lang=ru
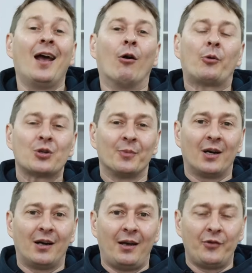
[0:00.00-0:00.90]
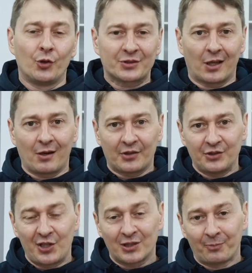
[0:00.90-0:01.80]
В общем, а, видео стало для вас
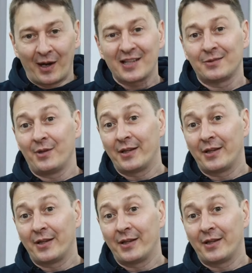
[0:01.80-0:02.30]
интересным, полезным.